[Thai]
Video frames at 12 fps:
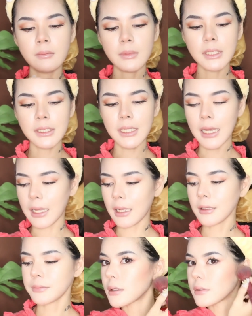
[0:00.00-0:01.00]
มลินดา
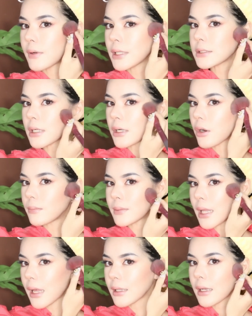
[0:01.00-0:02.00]
ไว้จับกรอบ
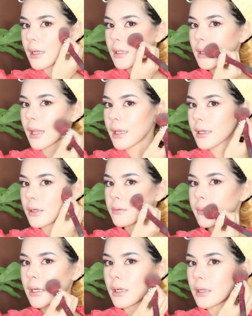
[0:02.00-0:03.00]
หน้านะคะ ไล่เข้า
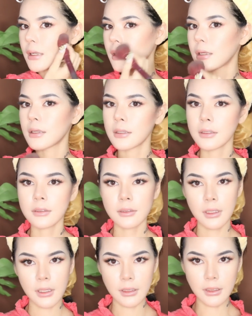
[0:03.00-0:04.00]
มา
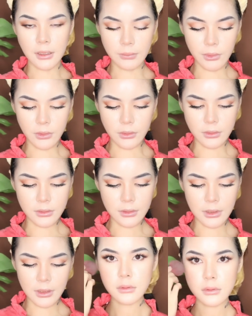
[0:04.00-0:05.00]
แค่นี้พอ
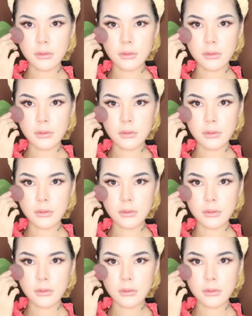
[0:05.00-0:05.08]
นะะ